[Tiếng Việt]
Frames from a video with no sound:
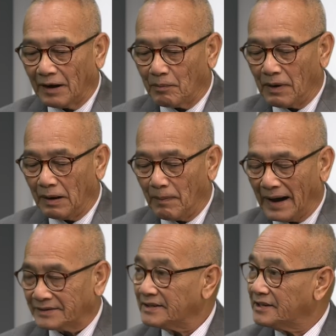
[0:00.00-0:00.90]
là ờ,
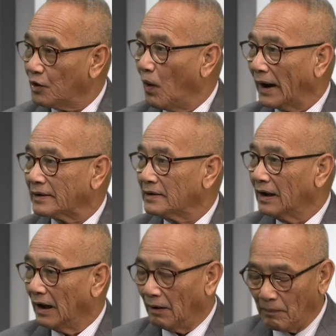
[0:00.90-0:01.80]
bà sẽ sinh hoạt
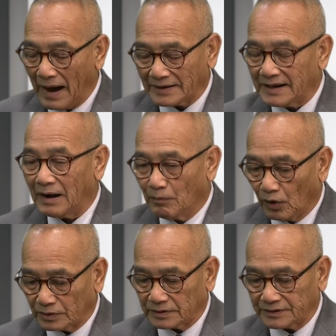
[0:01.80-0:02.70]
ờ, bà sẽ là
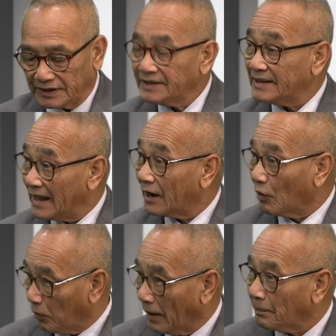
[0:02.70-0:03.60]
một chính trị gia
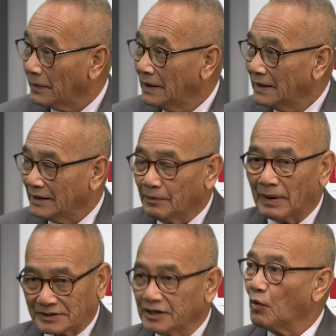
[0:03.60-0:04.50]
độc lập Ừ. nhưng
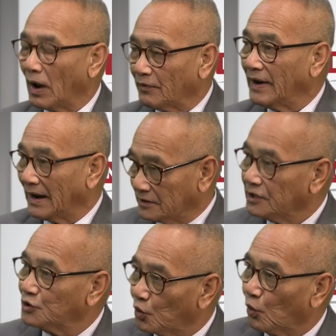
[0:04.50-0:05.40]
mà sinh hoạt với đảng
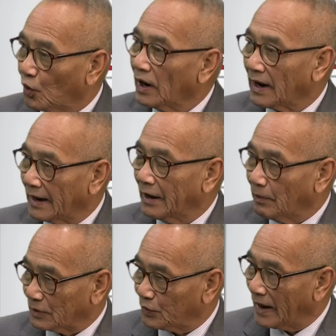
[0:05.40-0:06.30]
dân chủ đó là ừ. điều
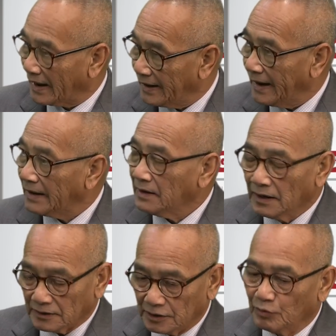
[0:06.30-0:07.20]
mà tôi đang nghĩ đến
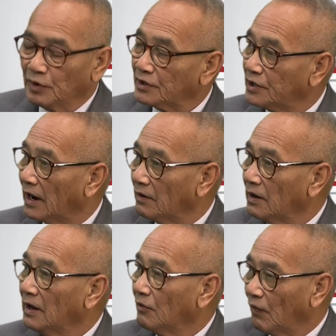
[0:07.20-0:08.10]
đó là trường hợp thứ
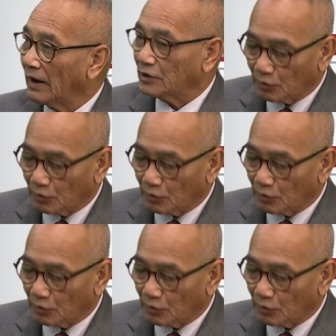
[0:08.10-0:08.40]
nhất vâng